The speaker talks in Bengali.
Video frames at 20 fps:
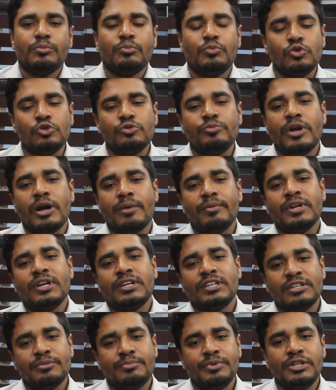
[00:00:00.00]
পূর্বে আমার
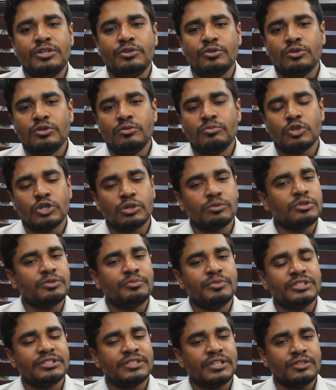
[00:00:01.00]
একটি ভিডিও মোটামুটি
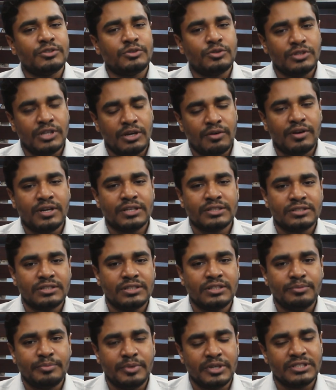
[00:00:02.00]
বিস্তারিত দেওয়া আছে
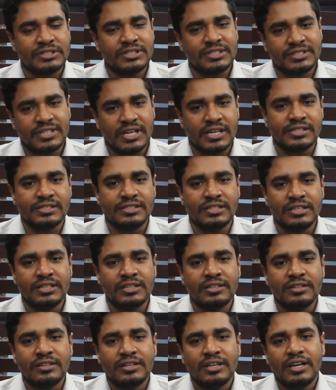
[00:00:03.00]
পেনিসের সাইজ নিয়ে
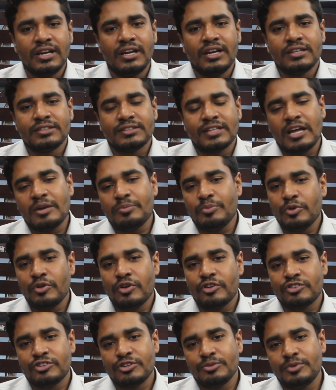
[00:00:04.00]
তারপরে
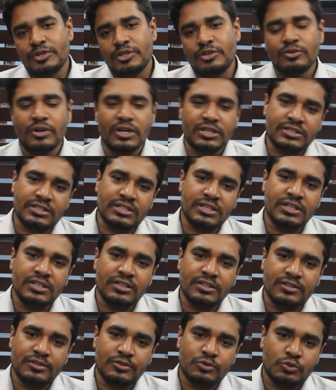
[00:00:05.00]
একটি ভিডিও আজকে
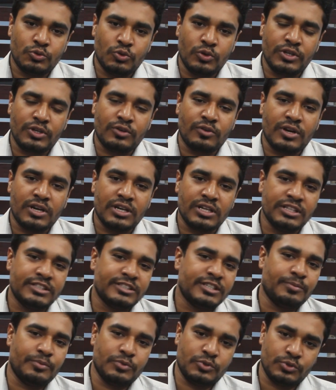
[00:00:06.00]
তৈরি করার
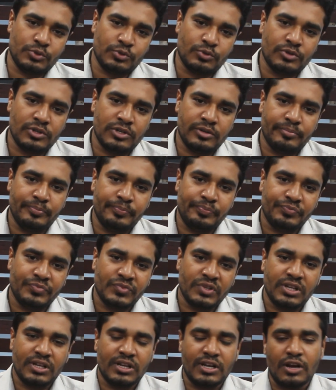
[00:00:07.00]
ইচ্ছা পোষণ করলাম
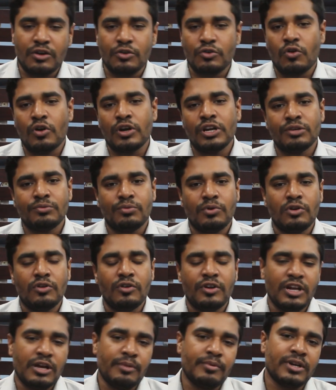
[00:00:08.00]
কারণ অনেক
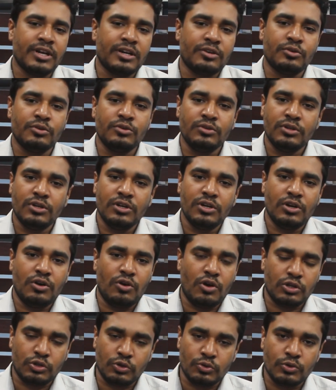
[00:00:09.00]
ফলোয়ারে আমার এখন
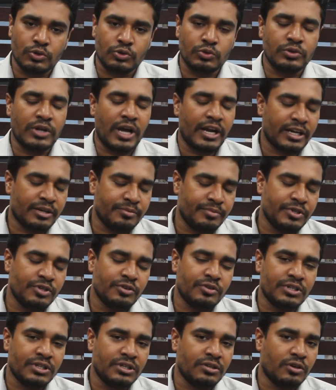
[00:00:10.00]
হয়তো নতুন আগের
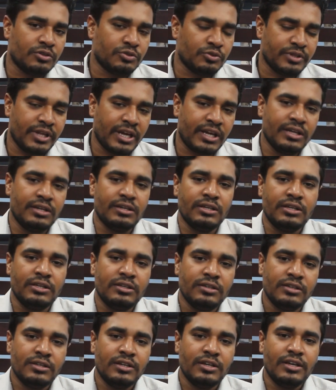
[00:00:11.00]
ভিডিওটি হয়তো দেখেননি
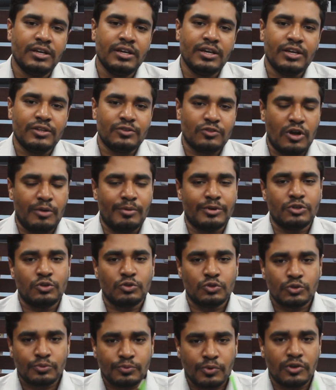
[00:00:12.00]
তো আমার
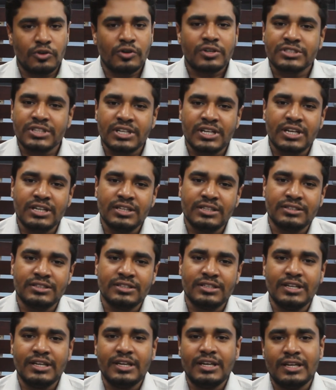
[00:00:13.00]
নতুন ফলোয়ার যারা
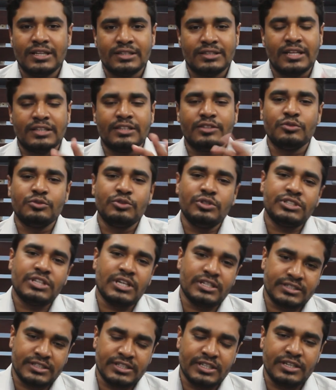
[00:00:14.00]
তাদের উদ্দেশ্যে
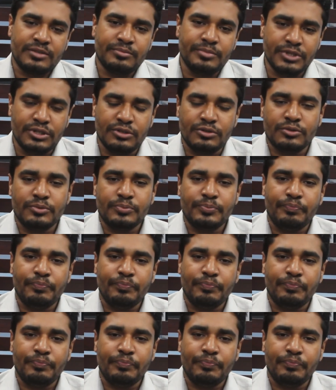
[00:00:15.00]
আজকের এই ভিডিও